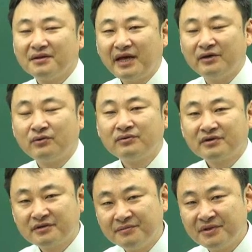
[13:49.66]
사용
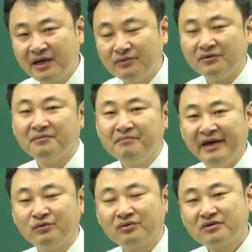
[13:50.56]
금사 후
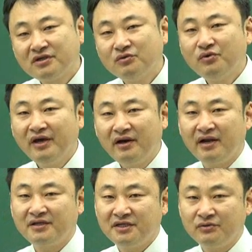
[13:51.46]
매도 청구에
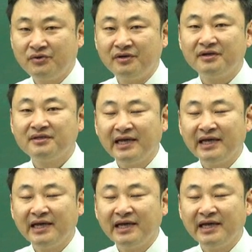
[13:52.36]
관한 제도를